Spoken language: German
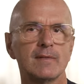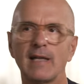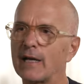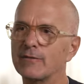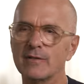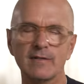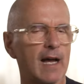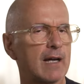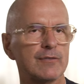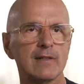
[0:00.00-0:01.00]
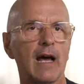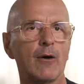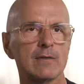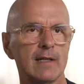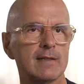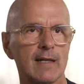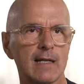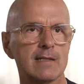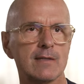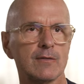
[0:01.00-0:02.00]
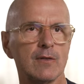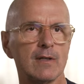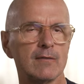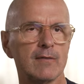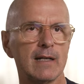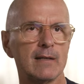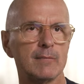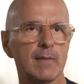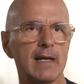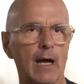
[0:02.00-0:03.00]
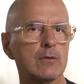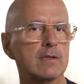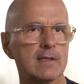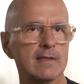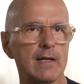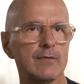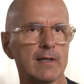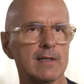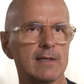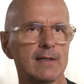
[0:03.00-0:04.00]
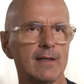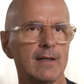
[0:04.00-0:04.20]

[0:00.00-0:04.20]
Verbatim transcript: Tag für Tag von der Haut hätte kratzen wollen, weil meine Haut ist es einfach nicht